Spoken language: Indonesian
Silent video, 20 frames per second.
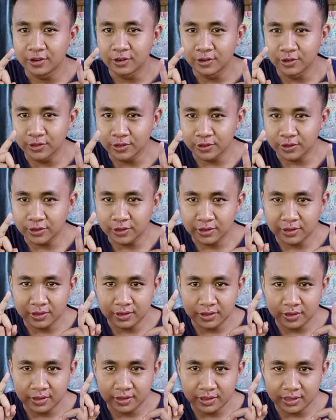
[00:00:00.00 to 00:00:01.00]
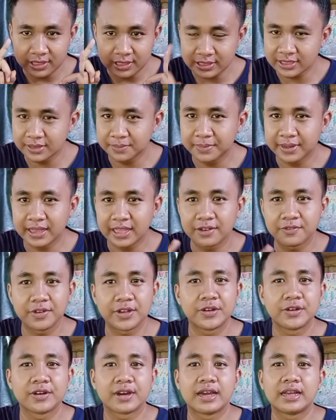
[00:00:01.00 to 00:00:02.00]
untuk kesempatan
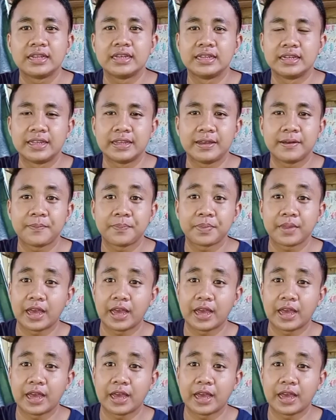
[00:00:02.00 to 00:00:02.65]
video kali ini